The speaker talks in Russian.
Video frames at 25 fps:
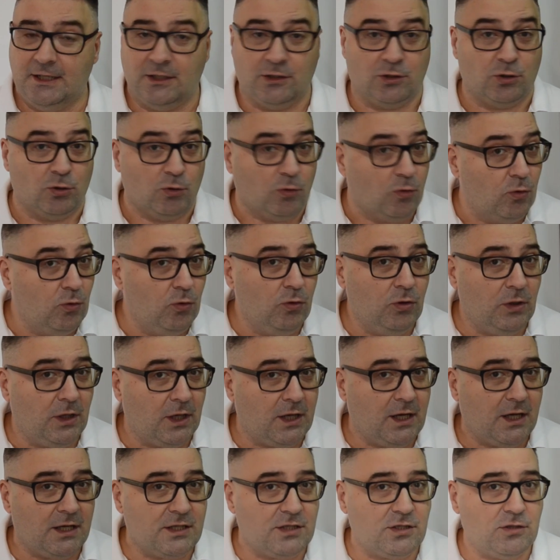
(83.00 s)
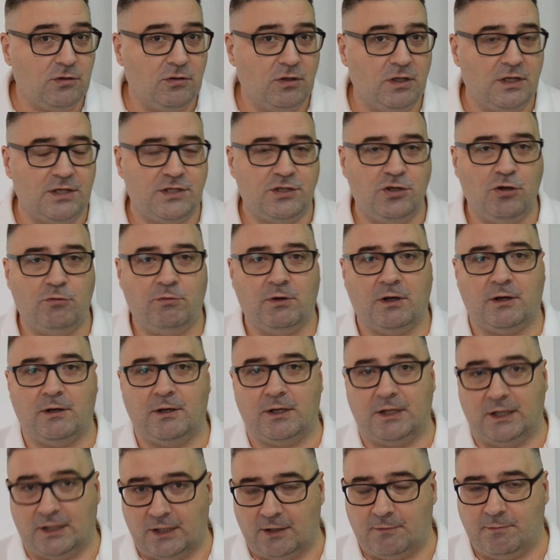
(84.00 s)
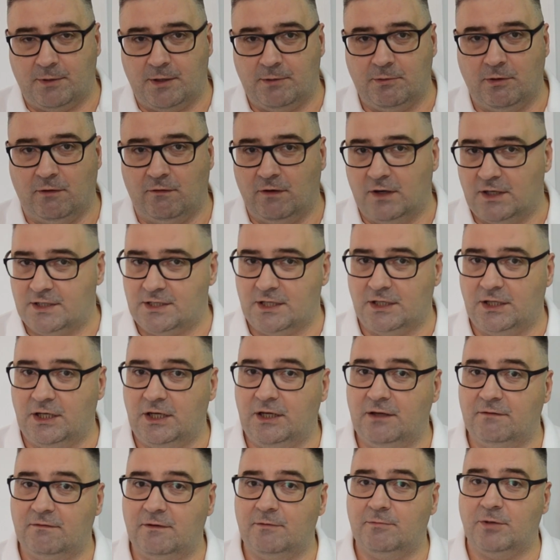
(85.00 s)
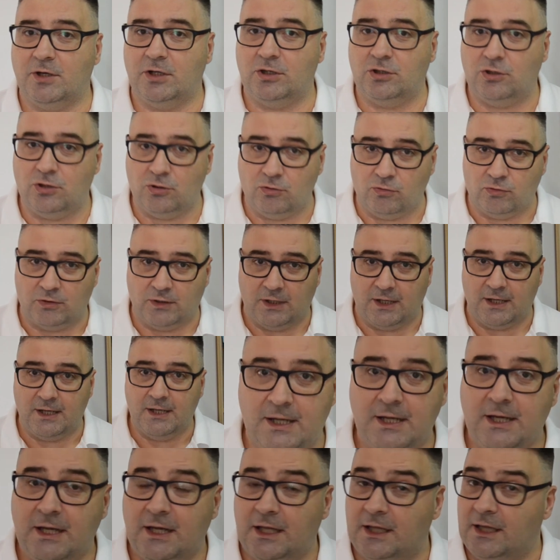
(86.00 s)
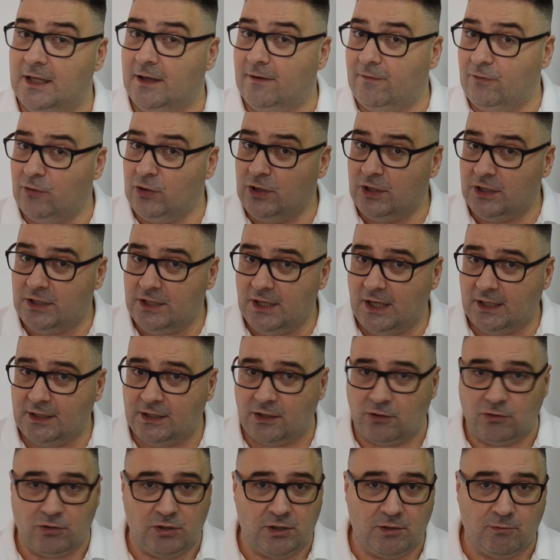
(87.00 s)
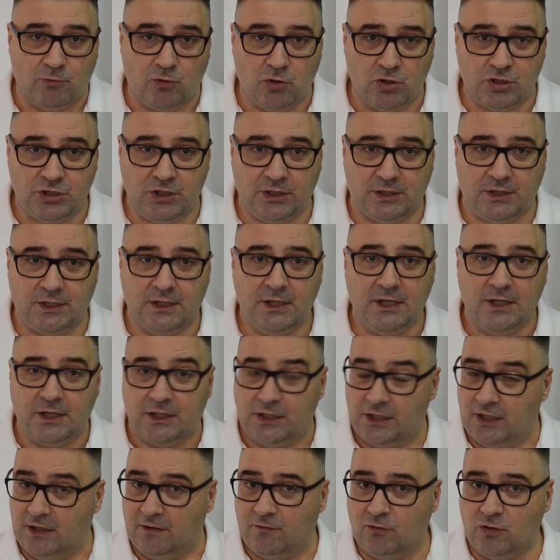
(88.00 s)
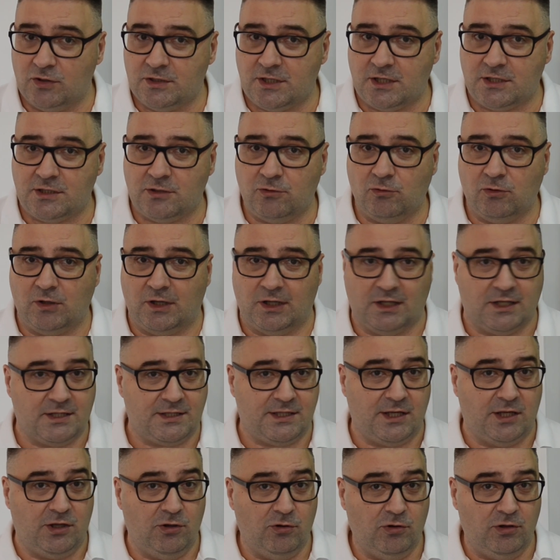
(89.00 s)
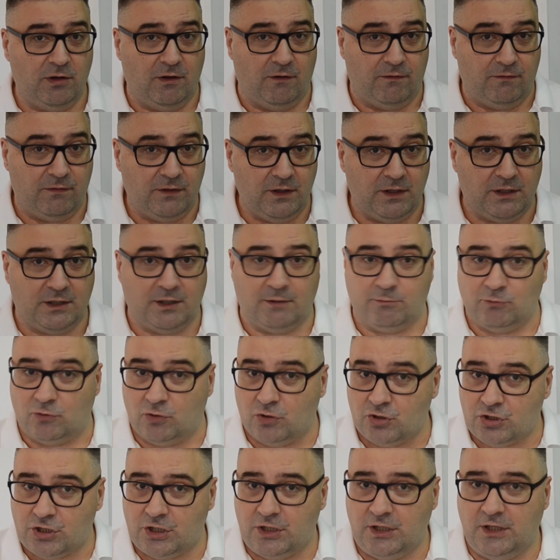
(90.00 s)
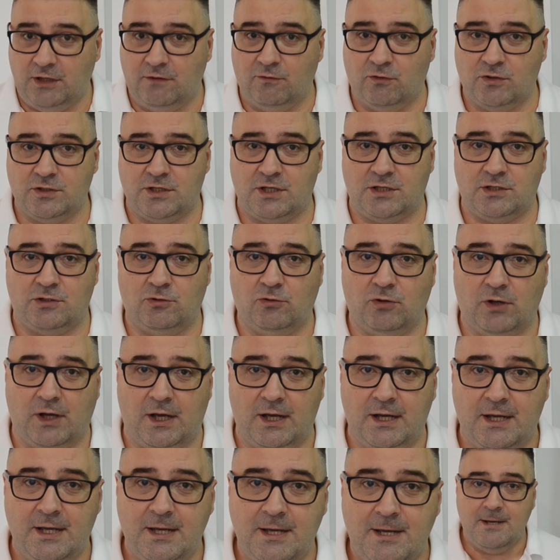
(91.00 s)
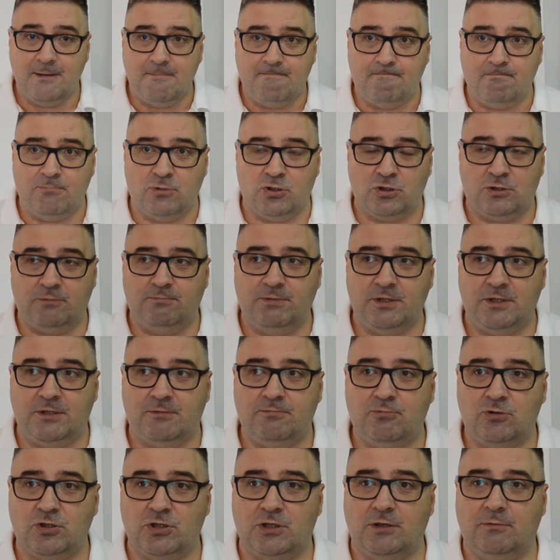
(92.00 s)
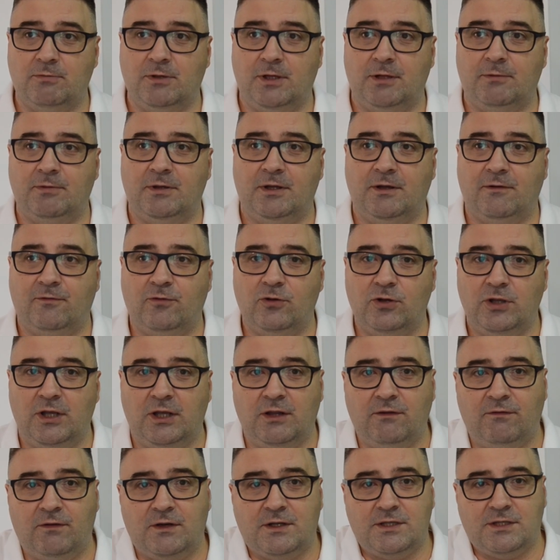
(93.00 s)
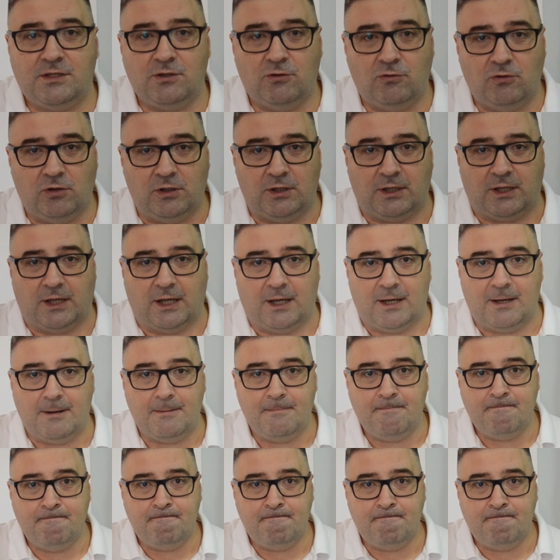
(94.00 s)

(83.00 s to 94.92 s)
Другую локацию для съемок, я так понимаю, в Александрии выбрать трудно – на фоне театра он не может, не его заслуга. На стадионе фиг там тоже не его заслуга. Может быть, можно было бы на фоне инфекционки.